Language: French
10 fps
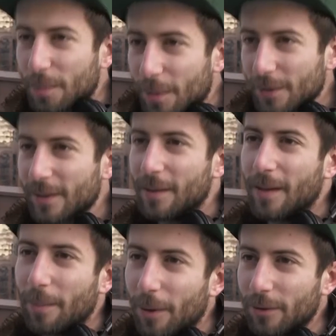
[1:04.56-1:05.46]
Je pense
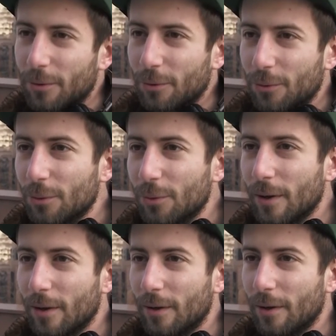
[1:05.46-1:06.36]
qu'ils apportent
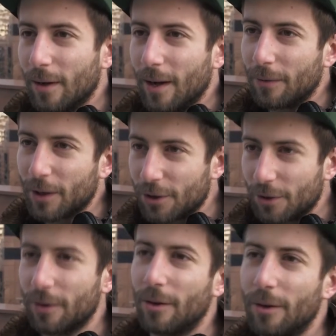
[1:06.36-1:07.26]
surtout euh, la
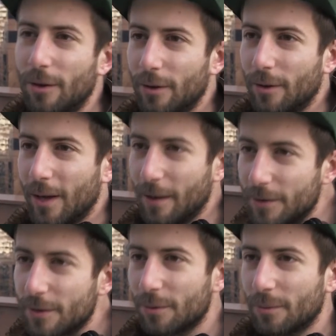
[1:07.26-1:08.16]
fraîcheur la
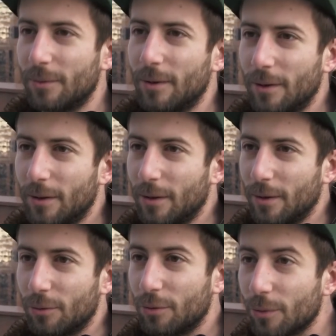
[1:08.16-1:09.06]
vision
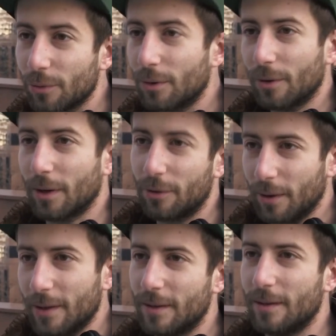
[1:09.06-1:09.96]
du monde
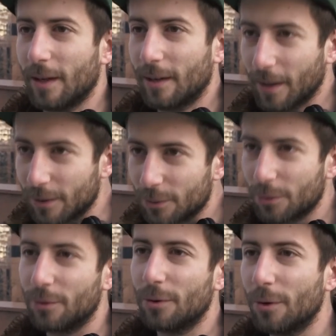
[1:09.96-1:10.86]
actuel, c'est-à-dire avec les réseaux
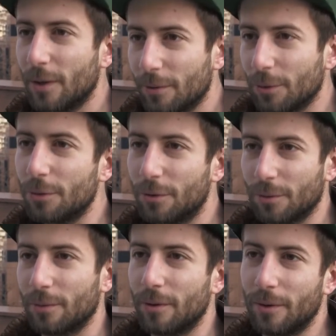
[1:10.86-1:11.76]
sociaux,
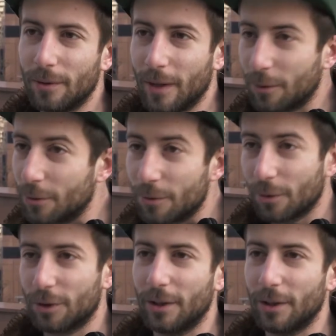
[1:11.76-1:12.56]
l'évolution de, de, la culture en